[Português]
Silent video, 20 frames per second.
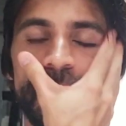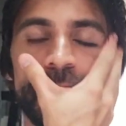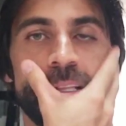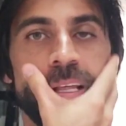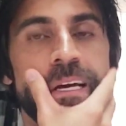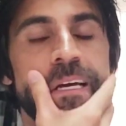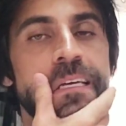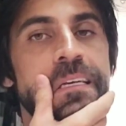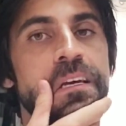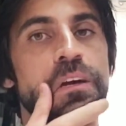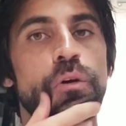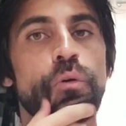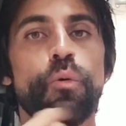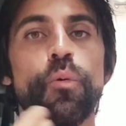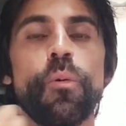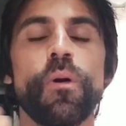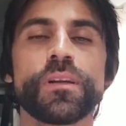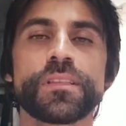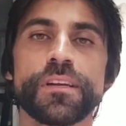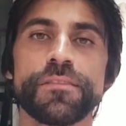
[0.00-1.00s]
Tá?
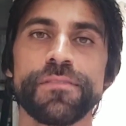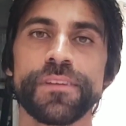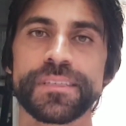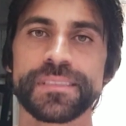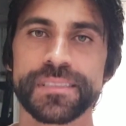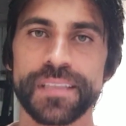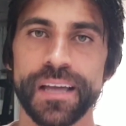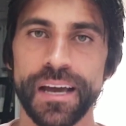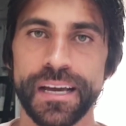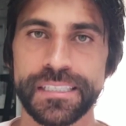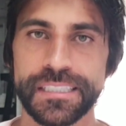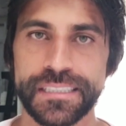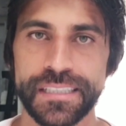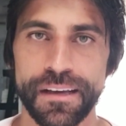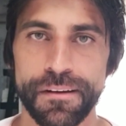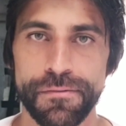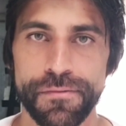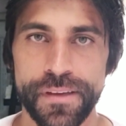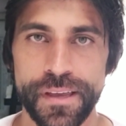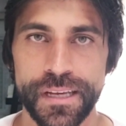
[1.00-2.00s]
Outra vantagem
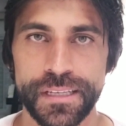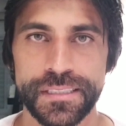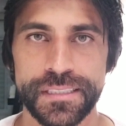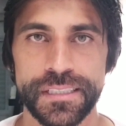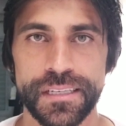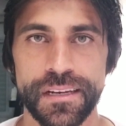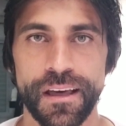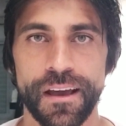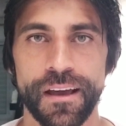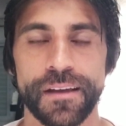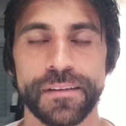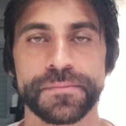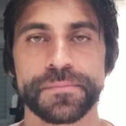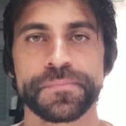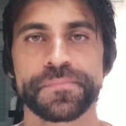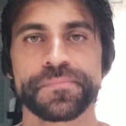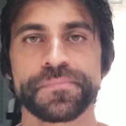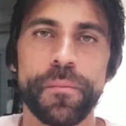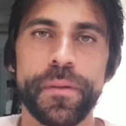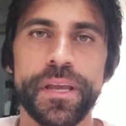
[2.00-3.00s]
da veia axilar,
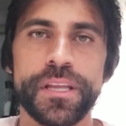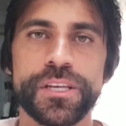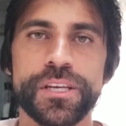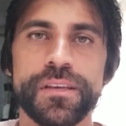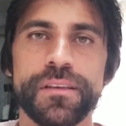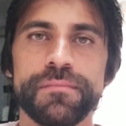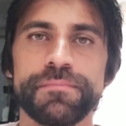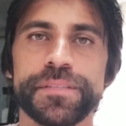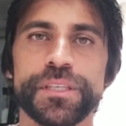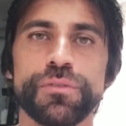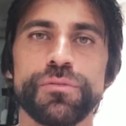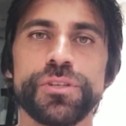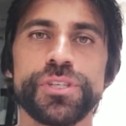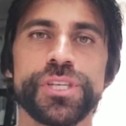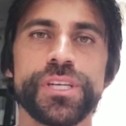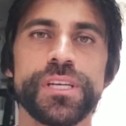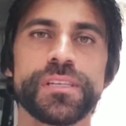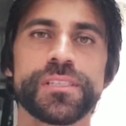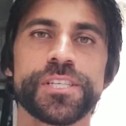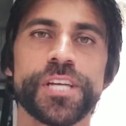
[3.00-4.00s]
principalmente em
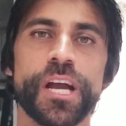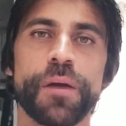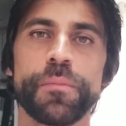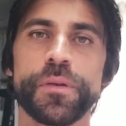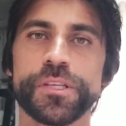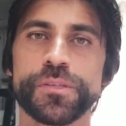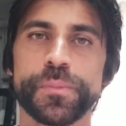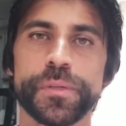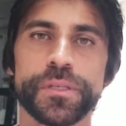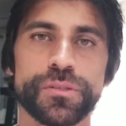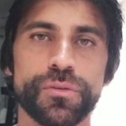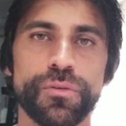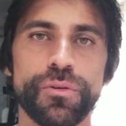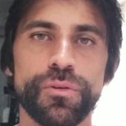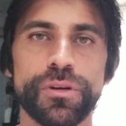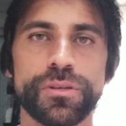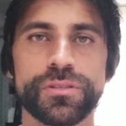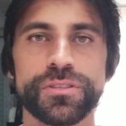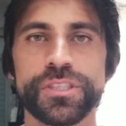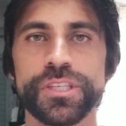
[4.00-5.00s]
cirurgias de cabeça e
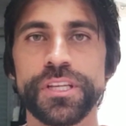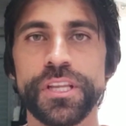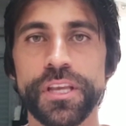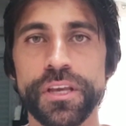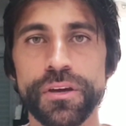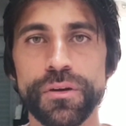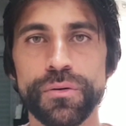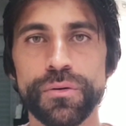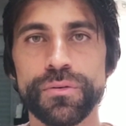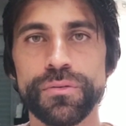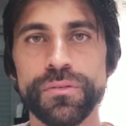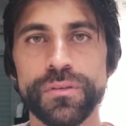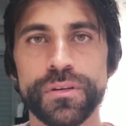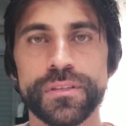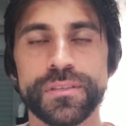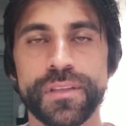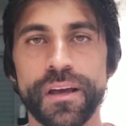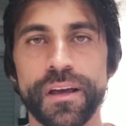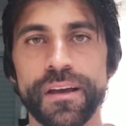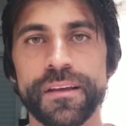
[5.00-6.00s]
pescoço, de neuro,
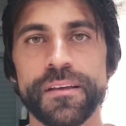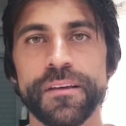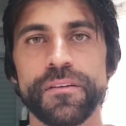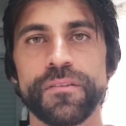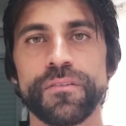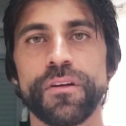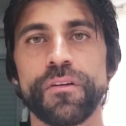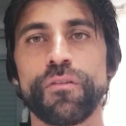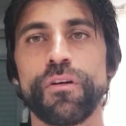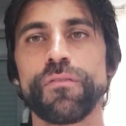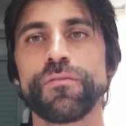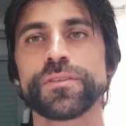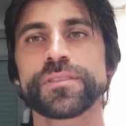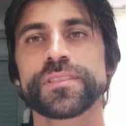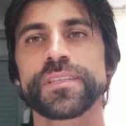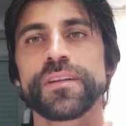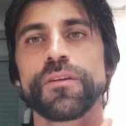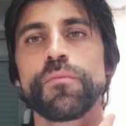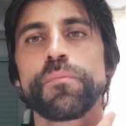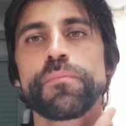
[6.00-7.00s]
tá? na qual
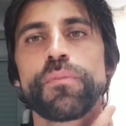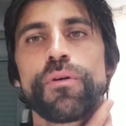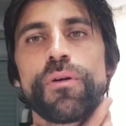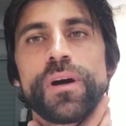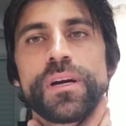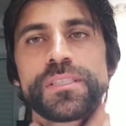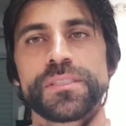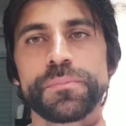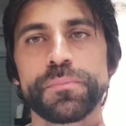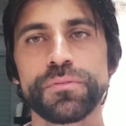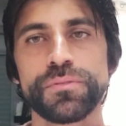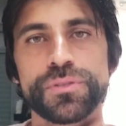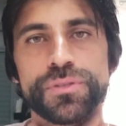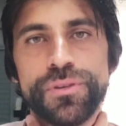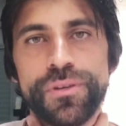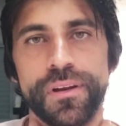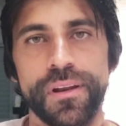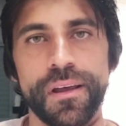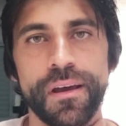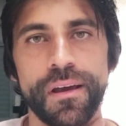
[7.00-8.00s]
você não pode
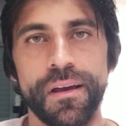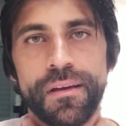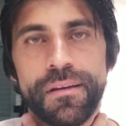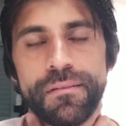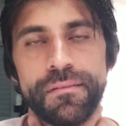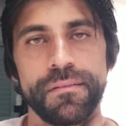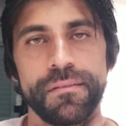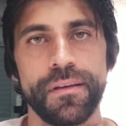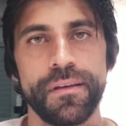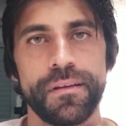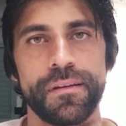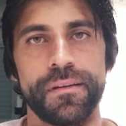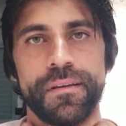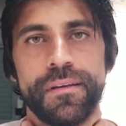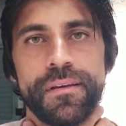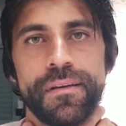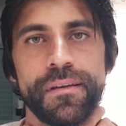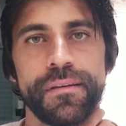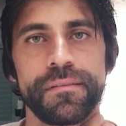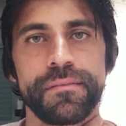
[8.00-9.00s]
funcionar,
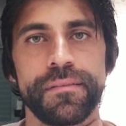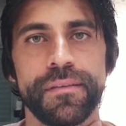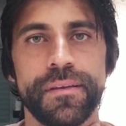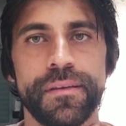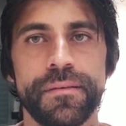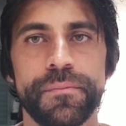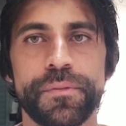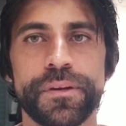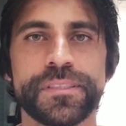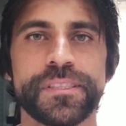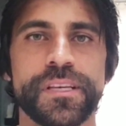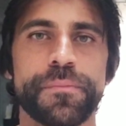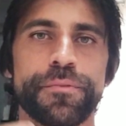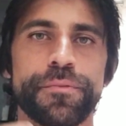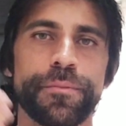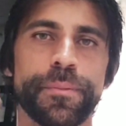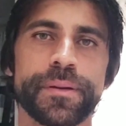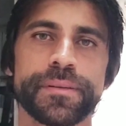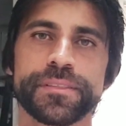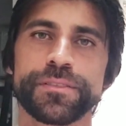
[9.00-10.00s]
né? É, por exemplo,
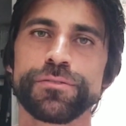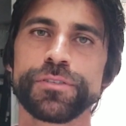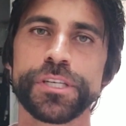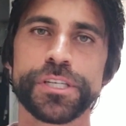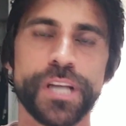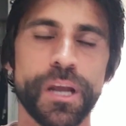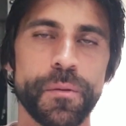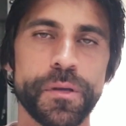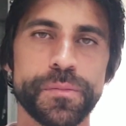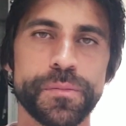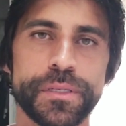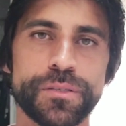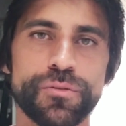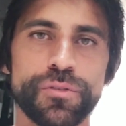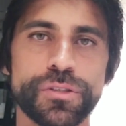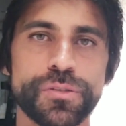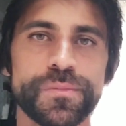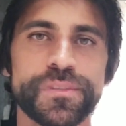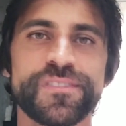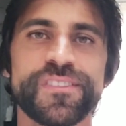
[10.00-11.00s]
numa cirurgia de cabeça e
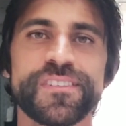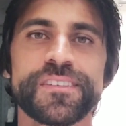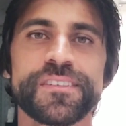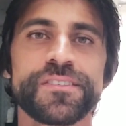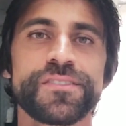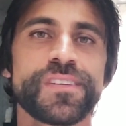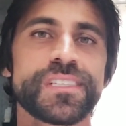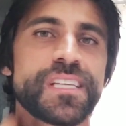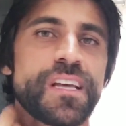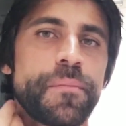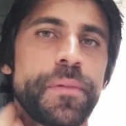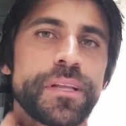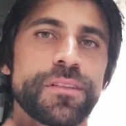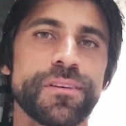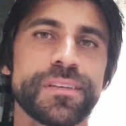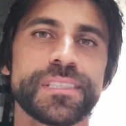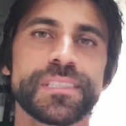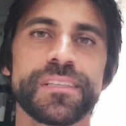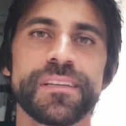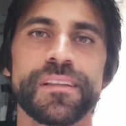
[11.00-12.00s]
pescoço, um esvaziamento
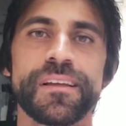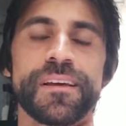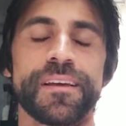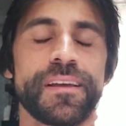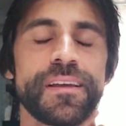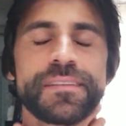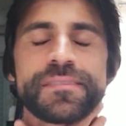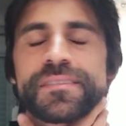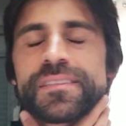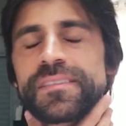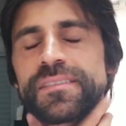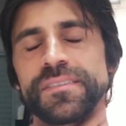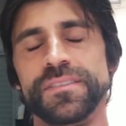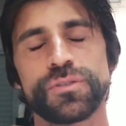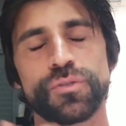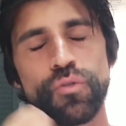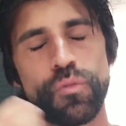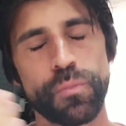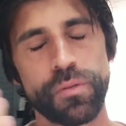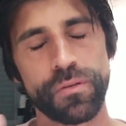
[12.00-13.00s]
axil, é,
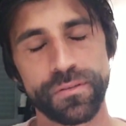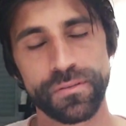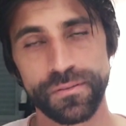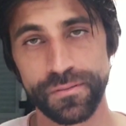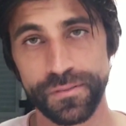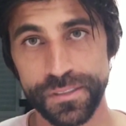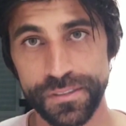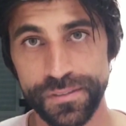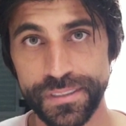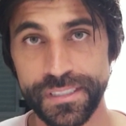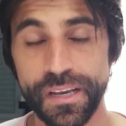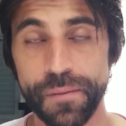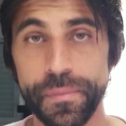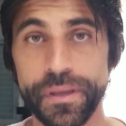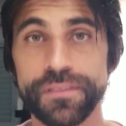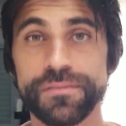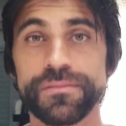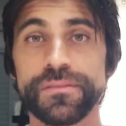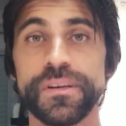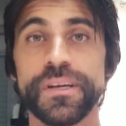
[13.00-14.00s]
desculpa, um
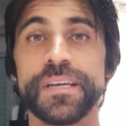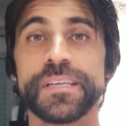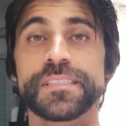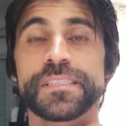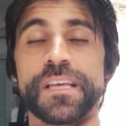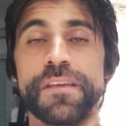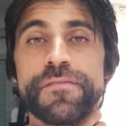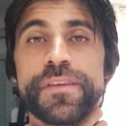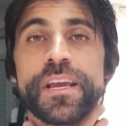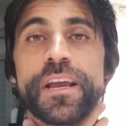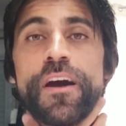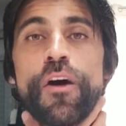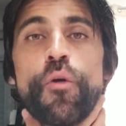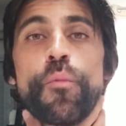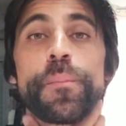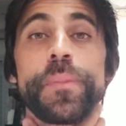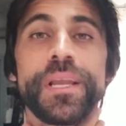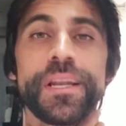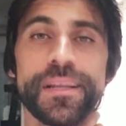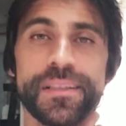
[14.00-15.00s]
esvaziamento cervical
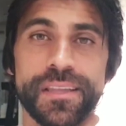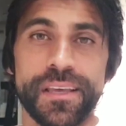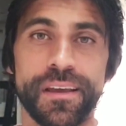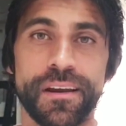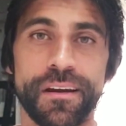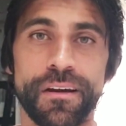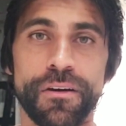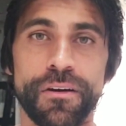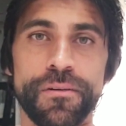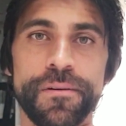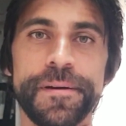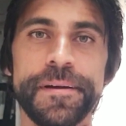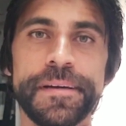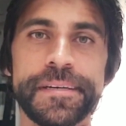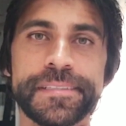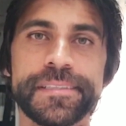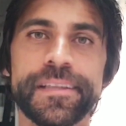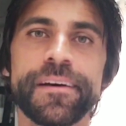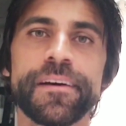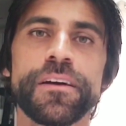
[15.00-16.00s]
bilateral
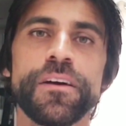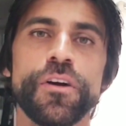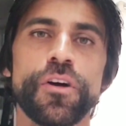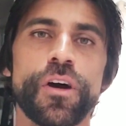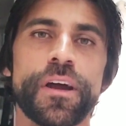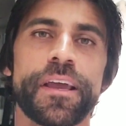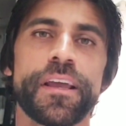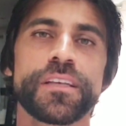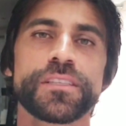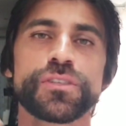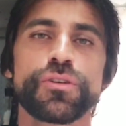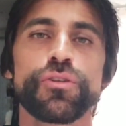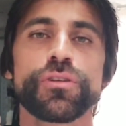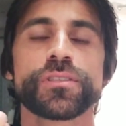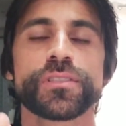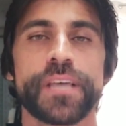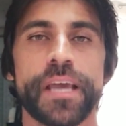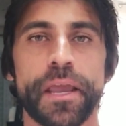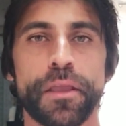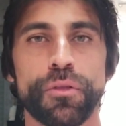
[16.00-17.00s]
Tá? aquelas
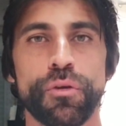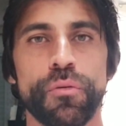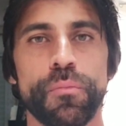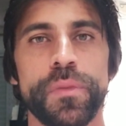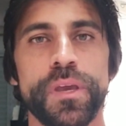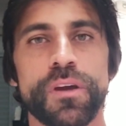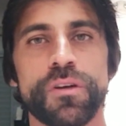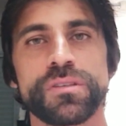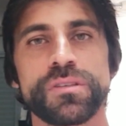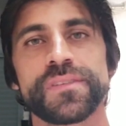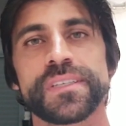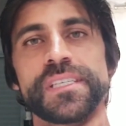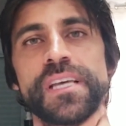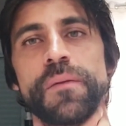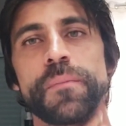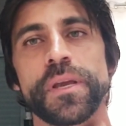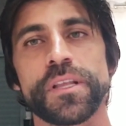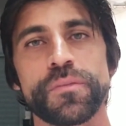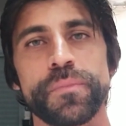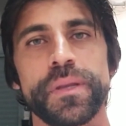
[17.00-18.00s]
glossectomias com
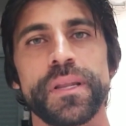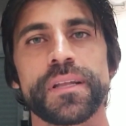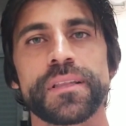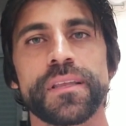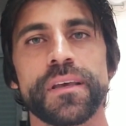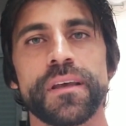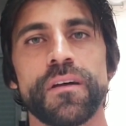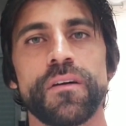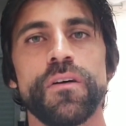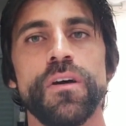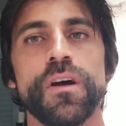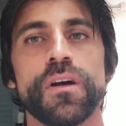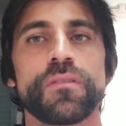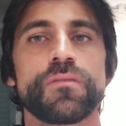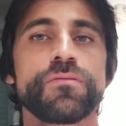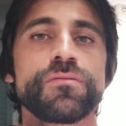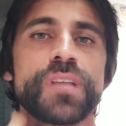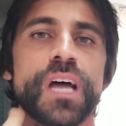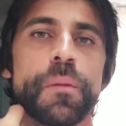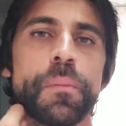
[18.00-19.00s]
esvaziamento bilateral,
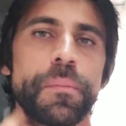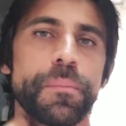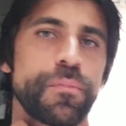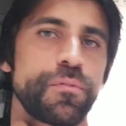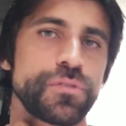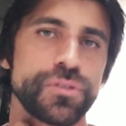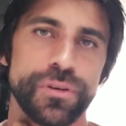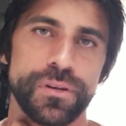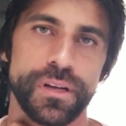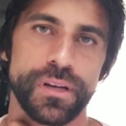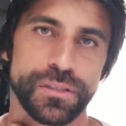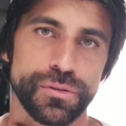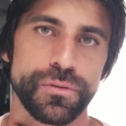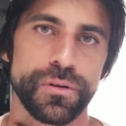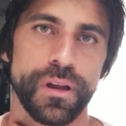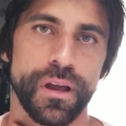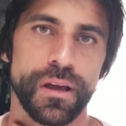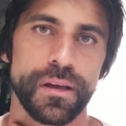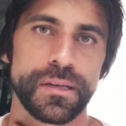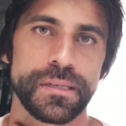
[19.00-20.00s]
não dava para funcionar
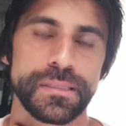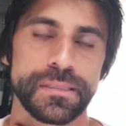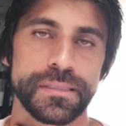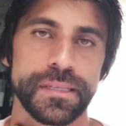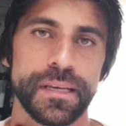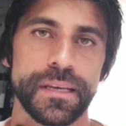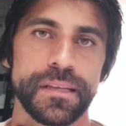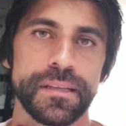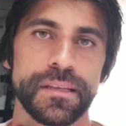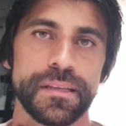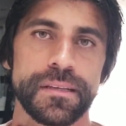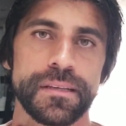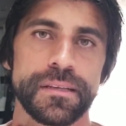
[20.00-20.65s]
jugular, né?